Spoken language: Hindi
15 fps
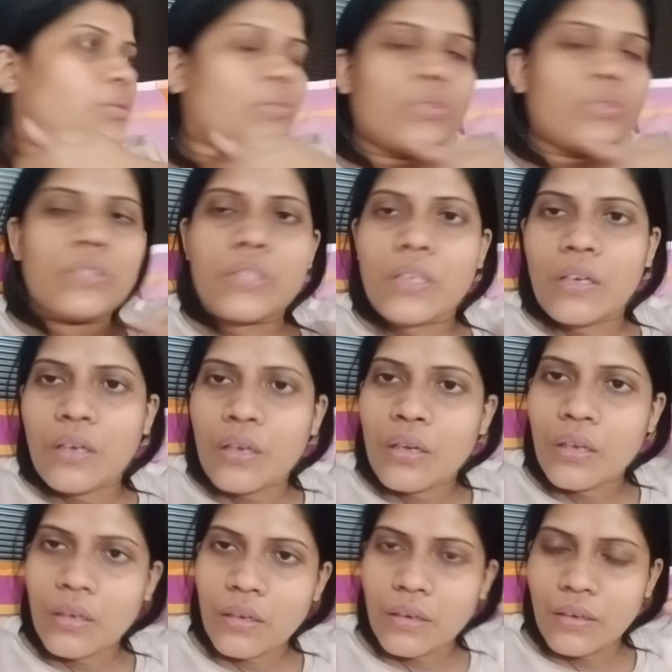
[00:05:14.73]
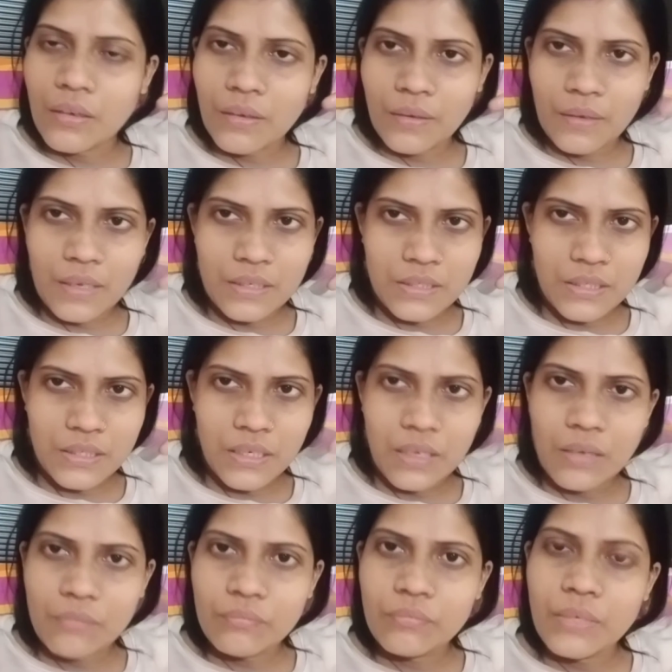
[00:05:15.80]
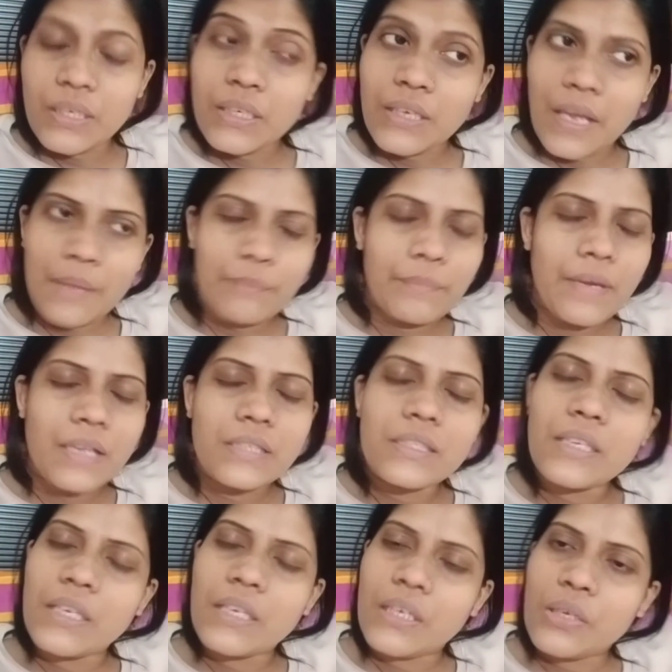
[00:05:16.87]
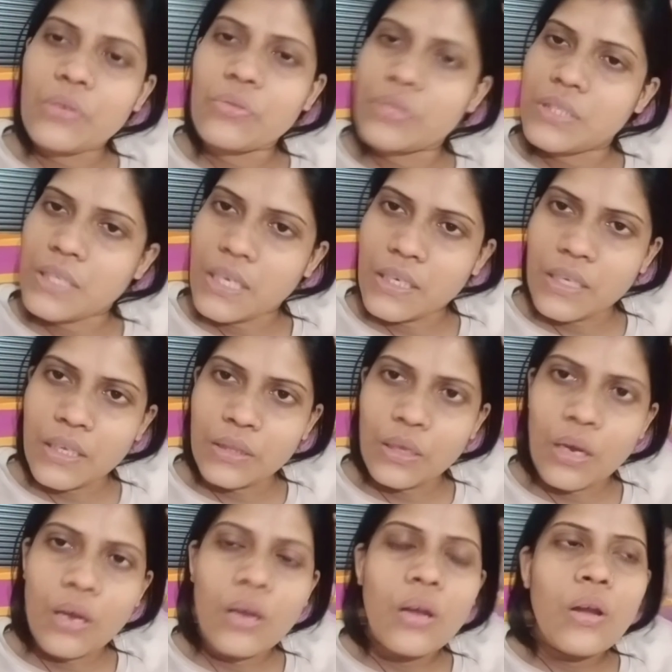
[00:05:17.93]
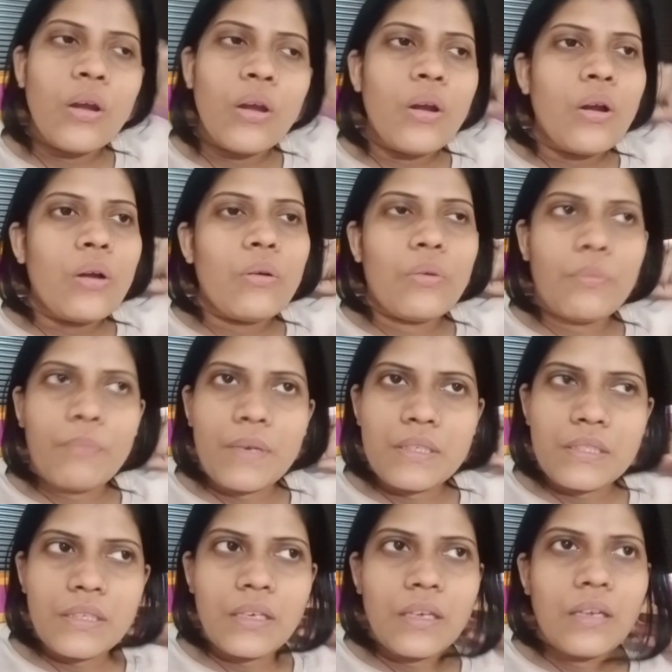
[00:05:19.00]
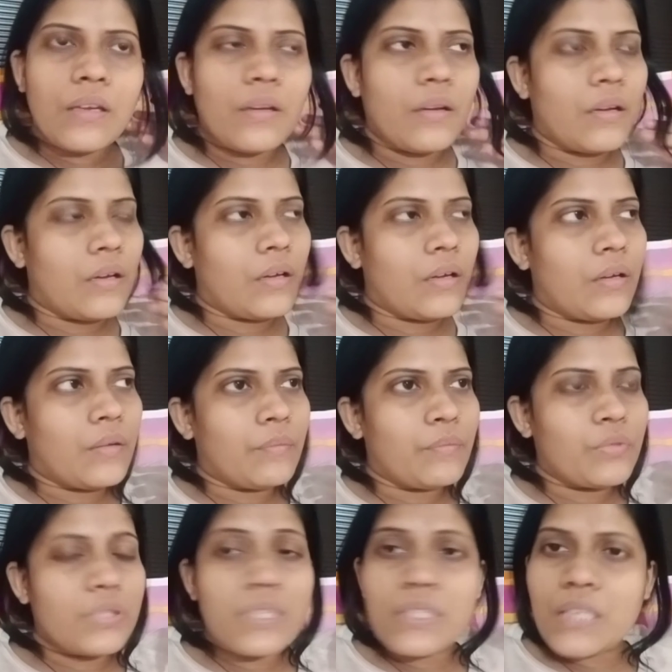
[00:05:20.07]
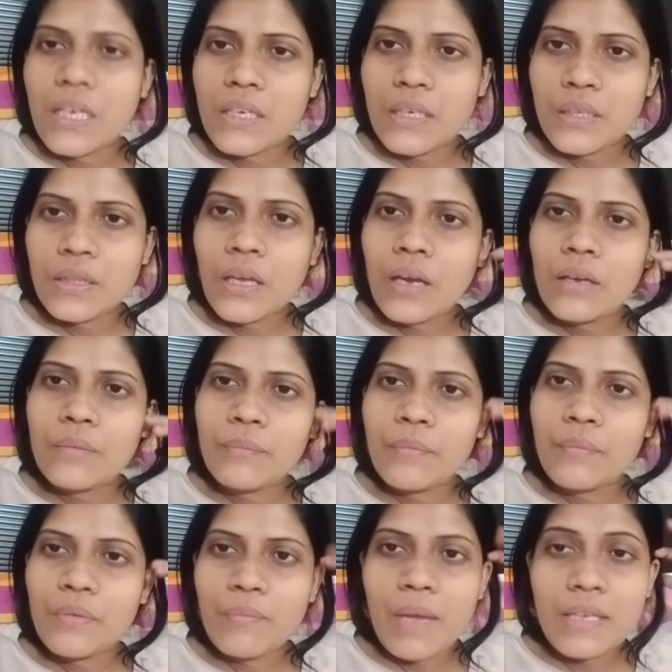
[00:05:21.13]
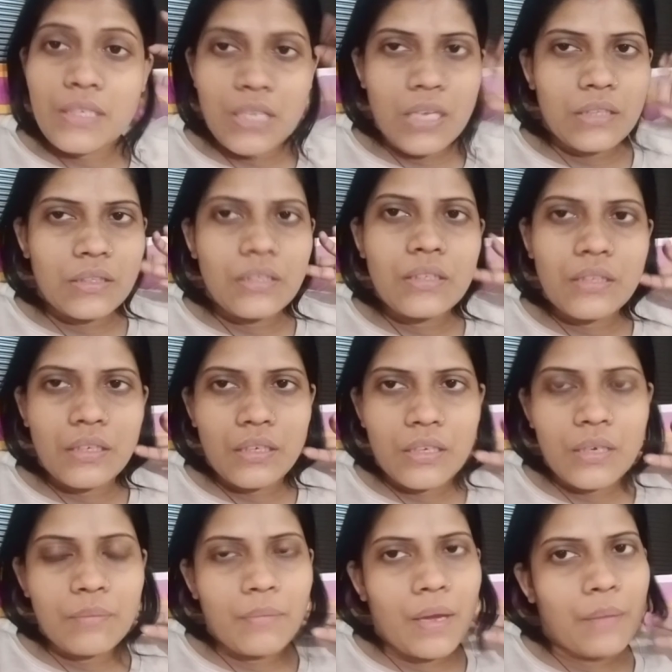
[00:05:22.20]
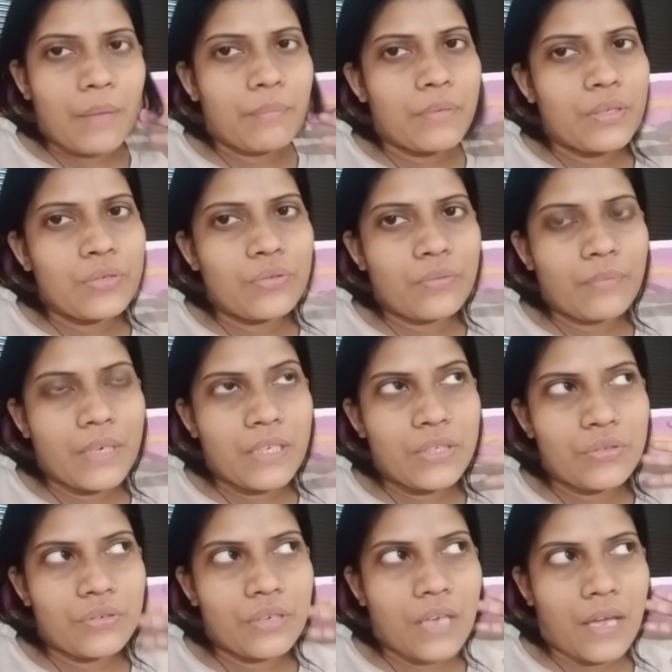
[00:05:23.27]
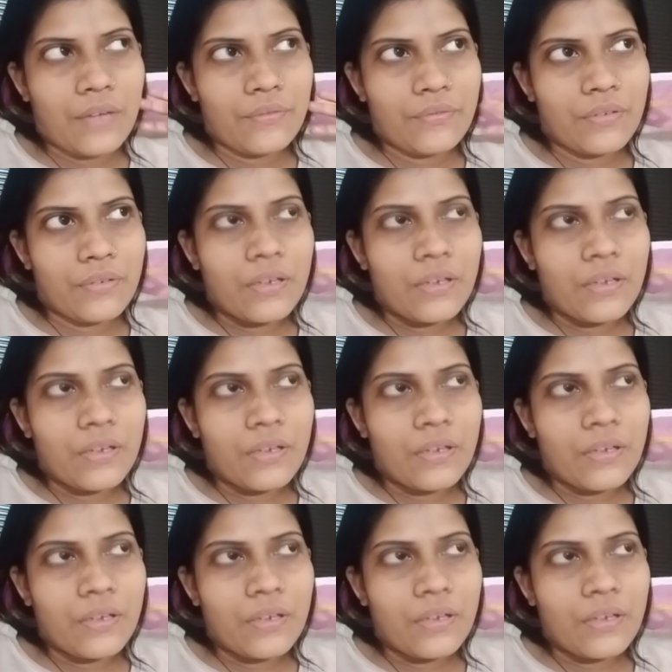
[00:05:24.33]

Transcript: कुछ अच्छा मेरे टाइम पास के लिए कुछ चाहिए था ऊपर से मुझे चाहिए था मैं चाहती थी कि मैं अपनी जो मेरी जो लाइफ़